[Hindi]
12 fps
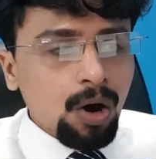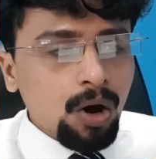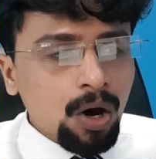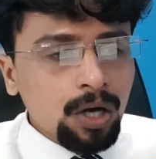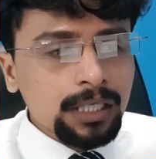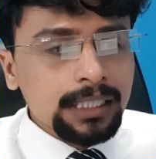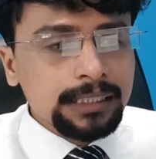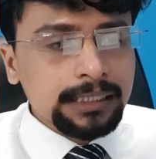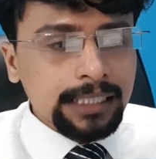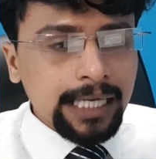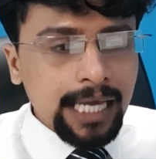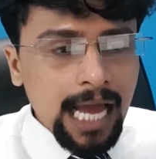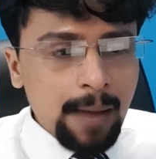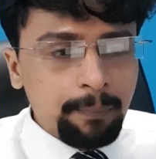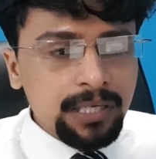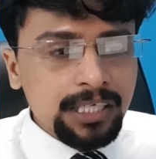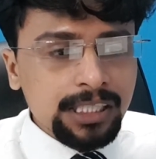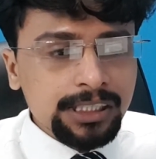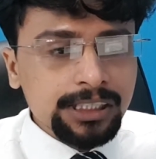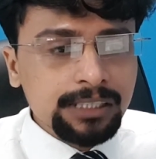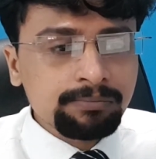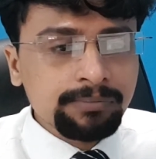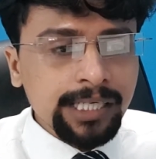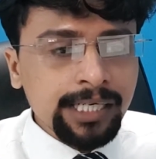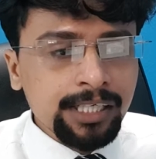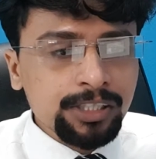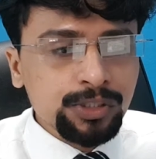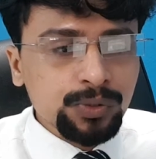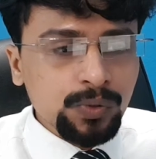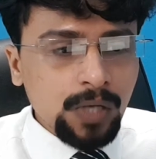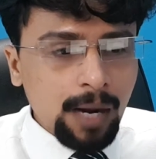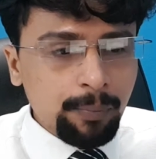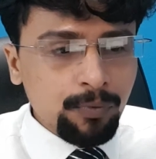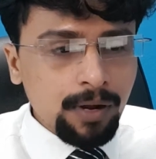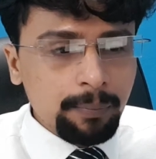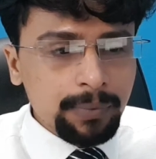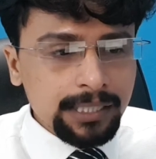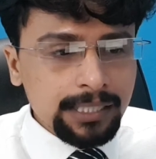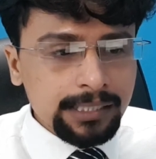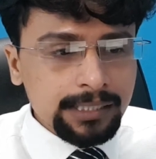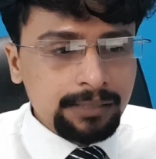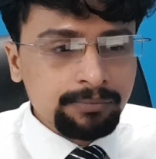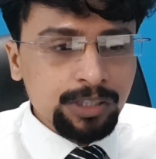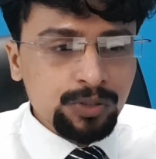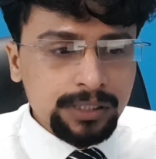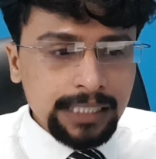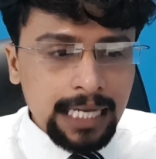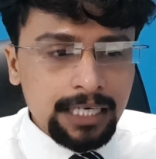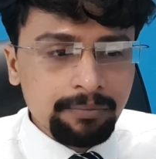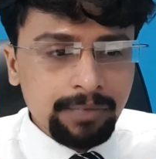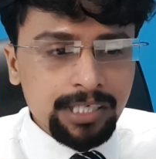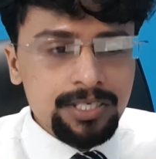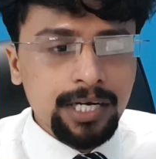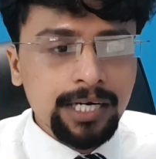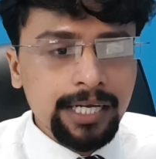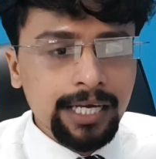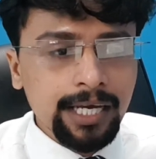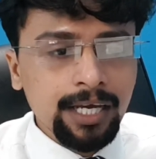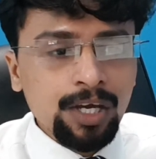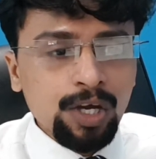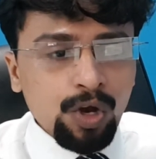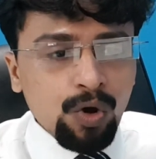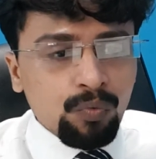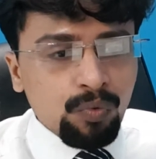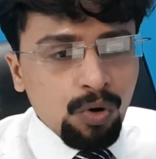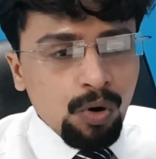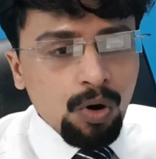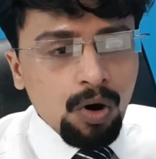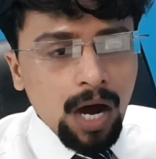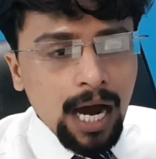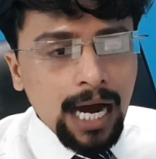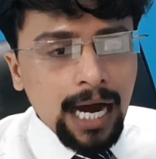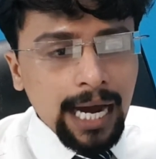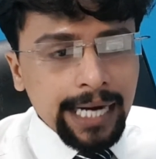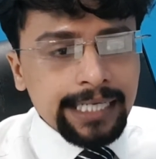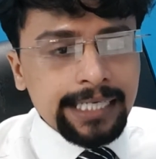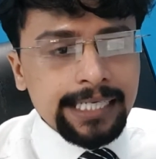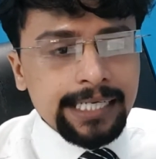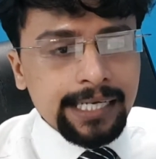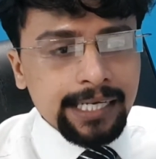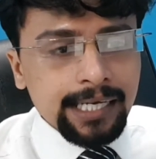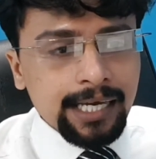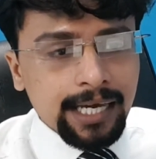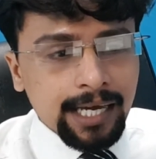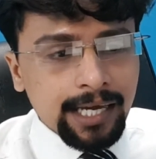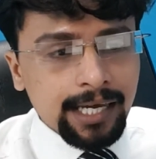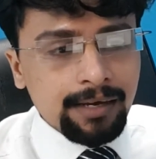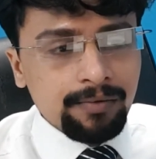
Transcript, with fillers: और इसके एप्लीकेशन में जो आपको एप्लीकेशन में जो सैलरी मैं है वो आईडीए है